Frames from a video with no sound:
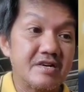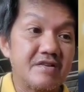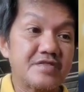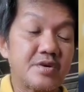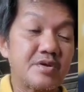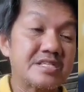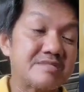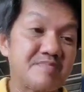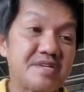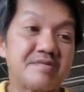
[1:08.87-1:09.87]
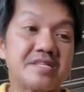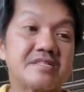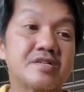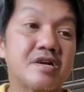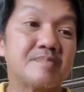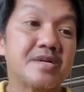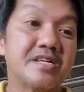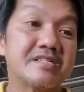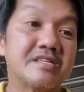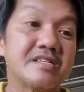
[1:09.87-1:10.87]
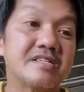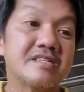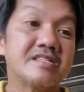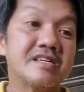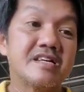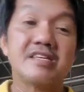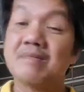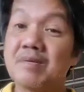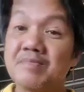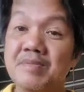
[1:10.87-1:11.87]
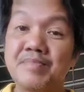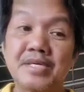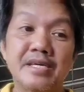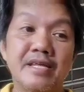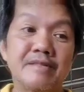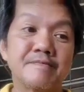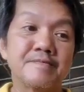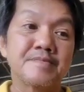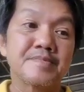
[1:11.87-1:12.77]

of the Holy Spirit Incorporated. Hindi niya mabibigyan